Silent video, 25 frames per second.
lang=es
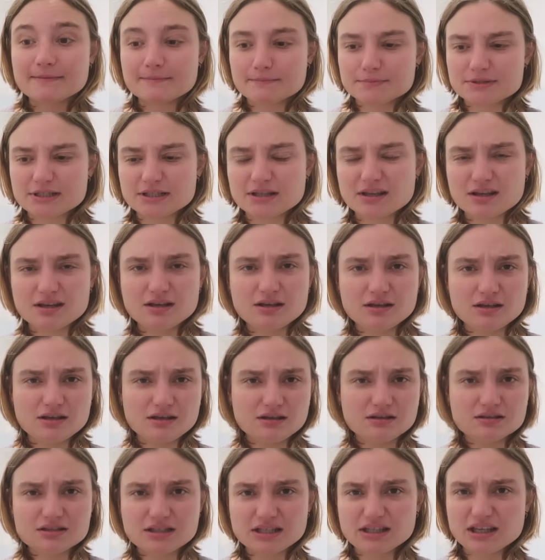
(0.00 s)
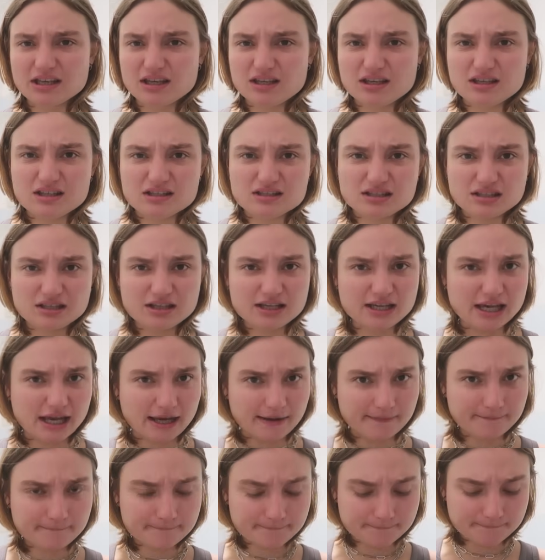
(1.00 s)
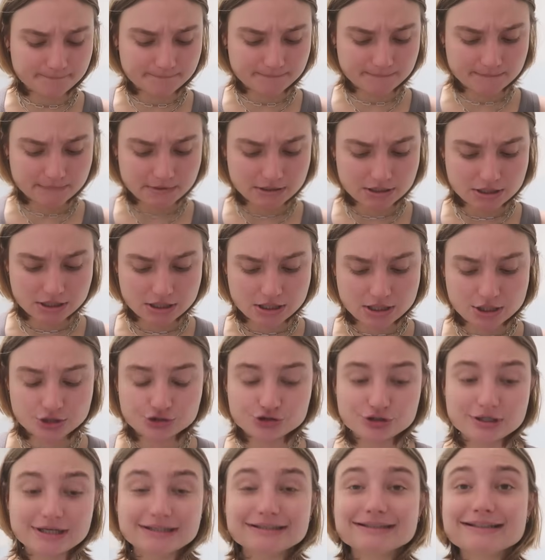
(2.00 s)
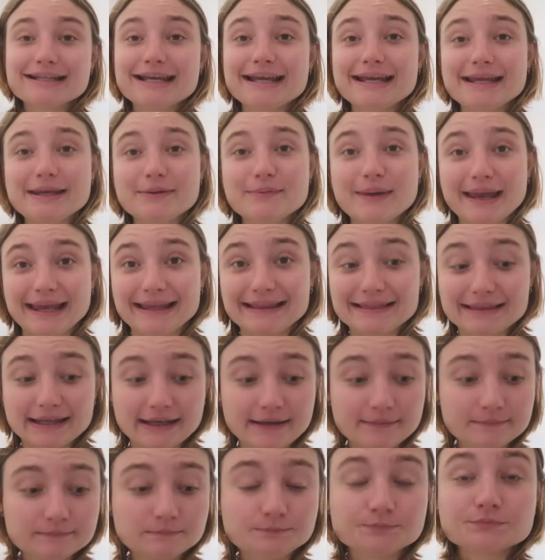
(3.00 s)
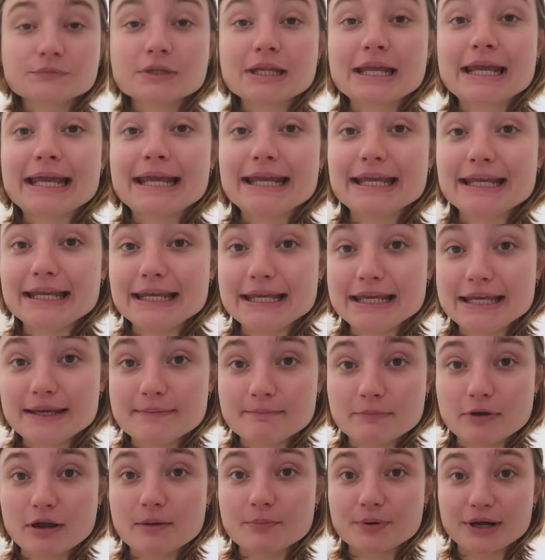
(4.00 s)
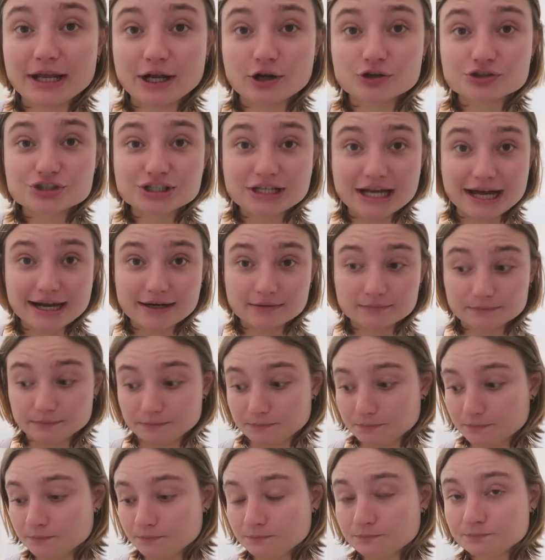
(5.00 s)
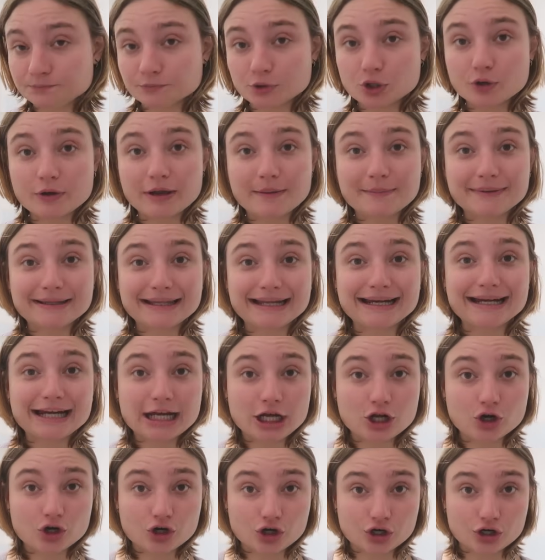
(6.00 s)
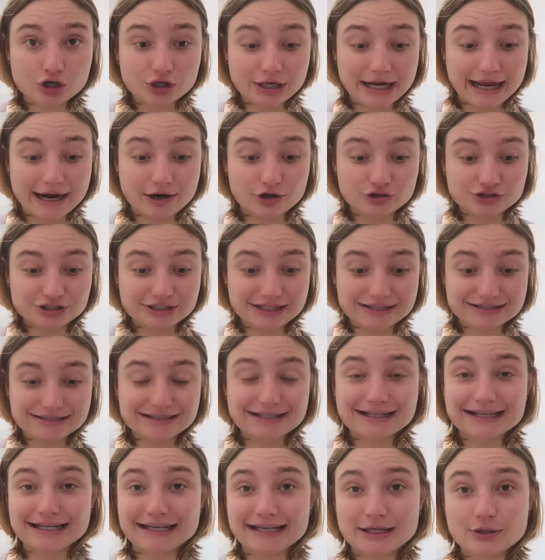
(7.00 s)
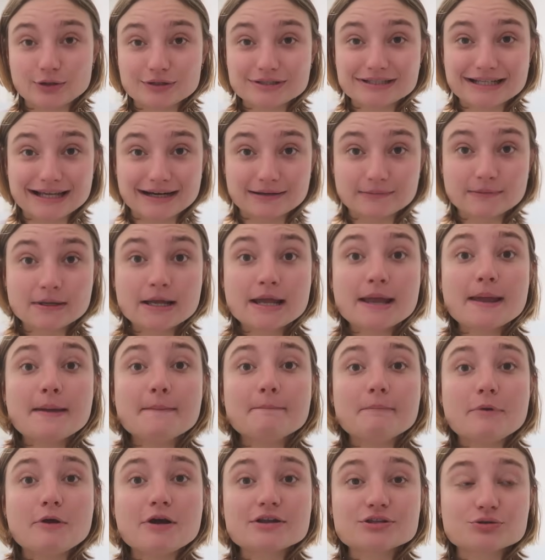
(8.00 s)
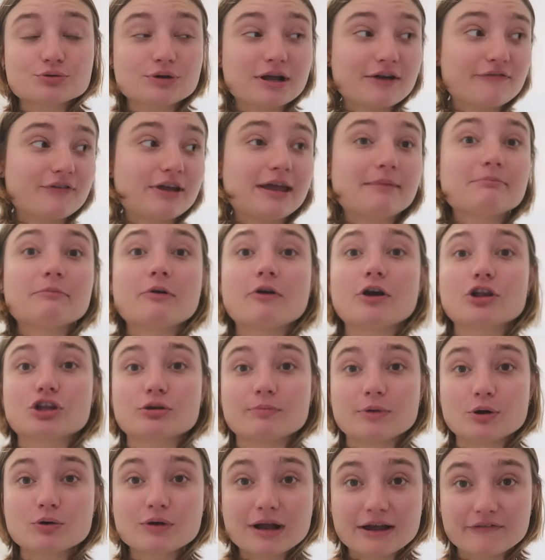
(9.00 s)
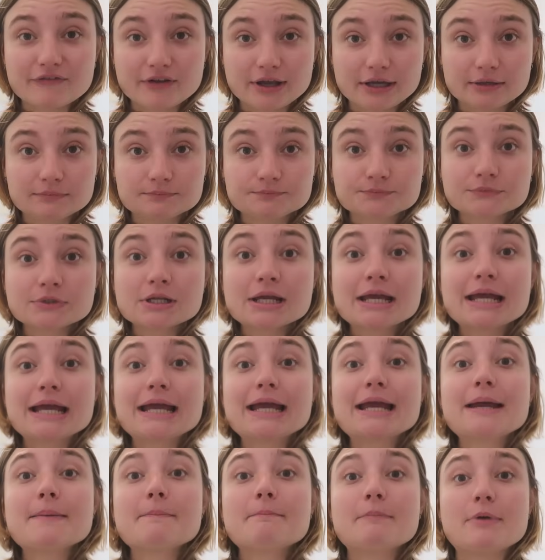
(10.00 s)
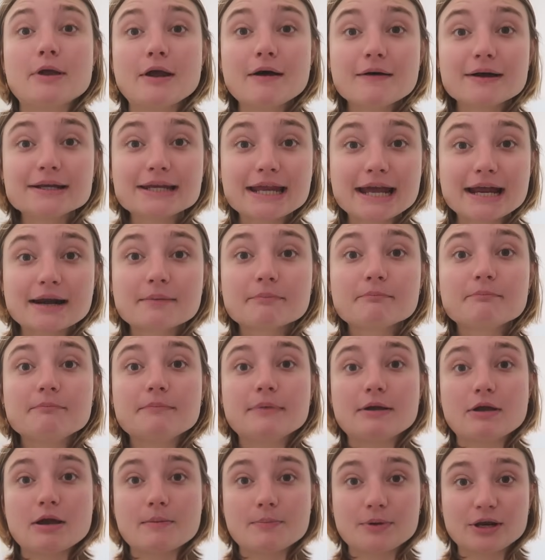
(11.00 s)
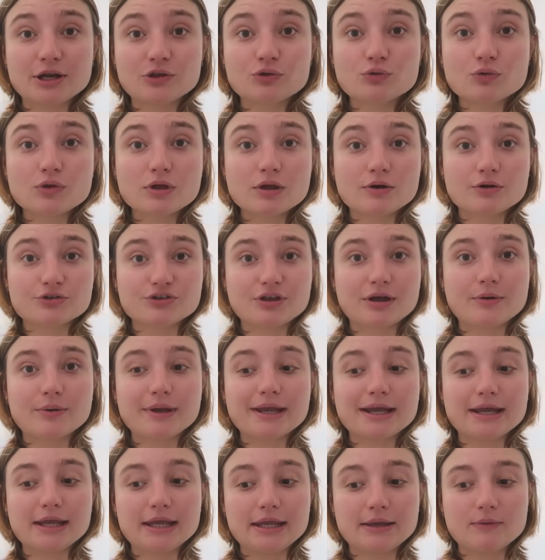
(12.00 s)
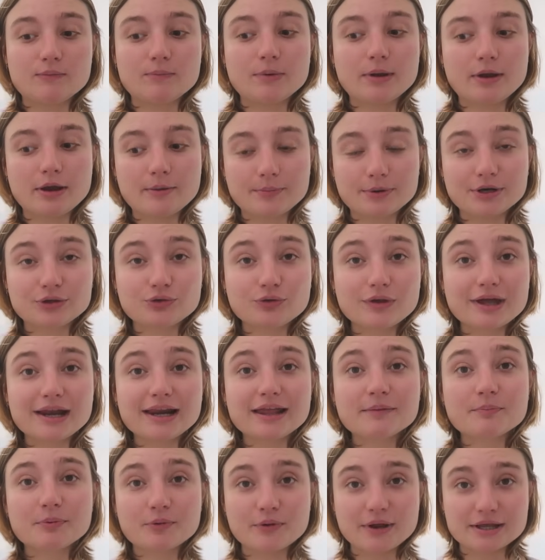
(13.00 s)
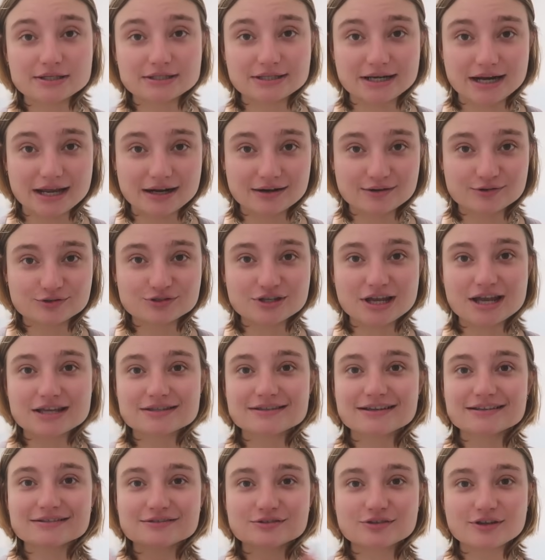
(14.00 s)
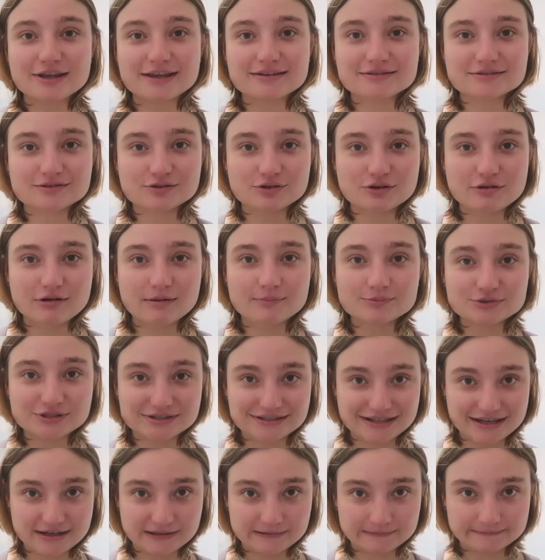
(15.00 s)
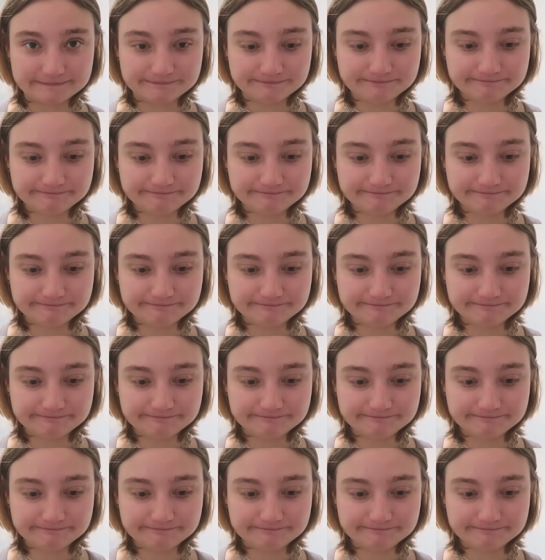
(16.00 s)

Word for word: y, 7 y, 7 y, 7 y qué? Son las 7 y 20 y me voy a poner a cocinar, los voy a meter en el horno, las cositas estas que quiero hacer. Me voy a hacer un café, me voy a tomar un café, me voy a bañar, me voy a poner a estudiar, o sea, y me voy a poner a estudiar y después voy a cenar. O sea, eso es, lo que vamos a hacer.